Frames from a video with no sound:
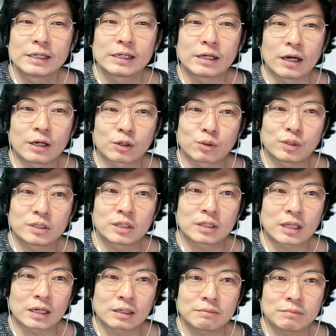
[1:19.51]
아 그런데 이제
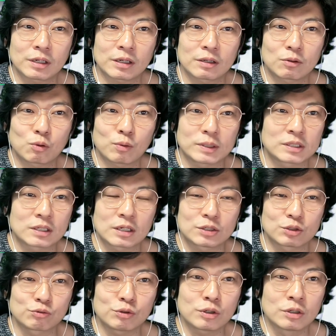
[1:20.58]
당근마켓도
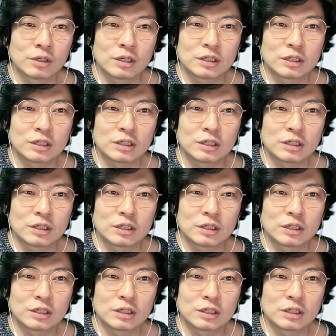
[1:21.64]
마찬가지고요.